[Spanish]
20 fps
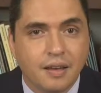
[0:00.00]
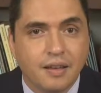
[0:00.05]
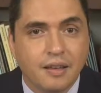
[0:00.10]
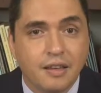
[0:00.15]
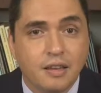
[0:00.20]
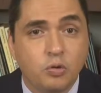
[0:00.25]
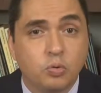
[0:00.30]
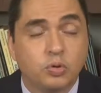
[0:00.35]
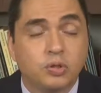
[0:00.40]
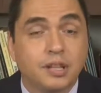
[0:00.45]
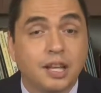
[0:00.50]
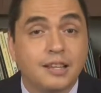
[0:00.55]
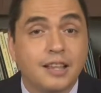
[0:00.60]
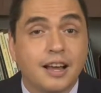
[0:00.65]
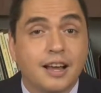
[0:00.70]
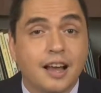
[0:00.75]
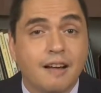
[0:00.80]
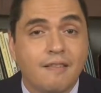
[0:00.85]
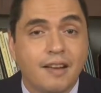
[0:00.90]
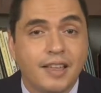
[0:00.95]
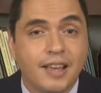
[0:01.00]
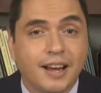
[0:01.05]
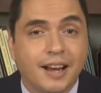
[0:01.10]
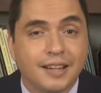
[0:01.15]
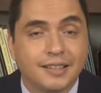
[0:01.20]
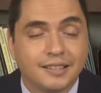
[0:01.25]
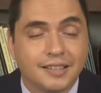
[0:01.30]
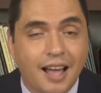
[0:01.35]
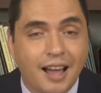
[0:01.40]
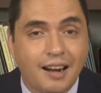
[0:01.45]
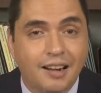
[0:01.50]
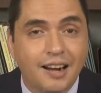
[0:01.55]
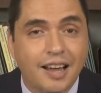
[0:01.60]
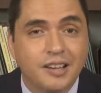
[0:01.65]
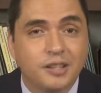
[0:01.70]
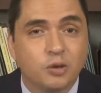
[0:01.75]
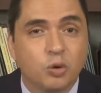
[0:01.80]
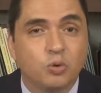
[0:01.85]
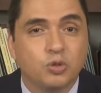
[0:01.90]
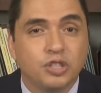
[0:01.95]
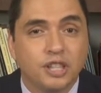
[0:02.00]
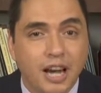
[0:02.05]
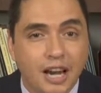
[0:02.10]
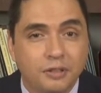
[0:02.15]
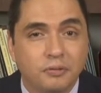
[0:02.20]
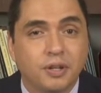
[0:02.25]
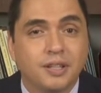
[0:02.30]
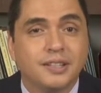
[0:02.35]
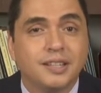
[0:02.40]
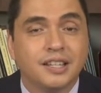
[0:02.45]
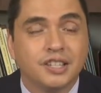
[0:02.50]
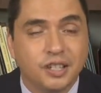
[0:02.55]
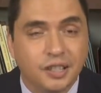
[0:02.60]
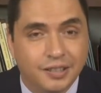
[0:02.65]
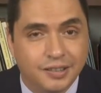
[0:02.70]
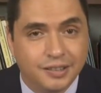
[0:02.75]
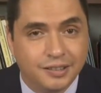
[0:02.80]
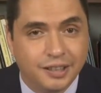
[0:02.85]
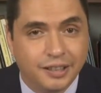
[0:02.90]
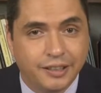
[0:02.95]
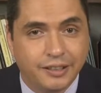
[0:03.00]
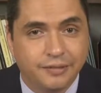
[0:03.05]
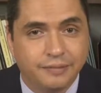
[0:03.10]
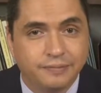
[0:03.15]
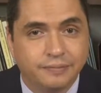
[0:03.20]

y usted acaba de gastarla escuchando este chiste.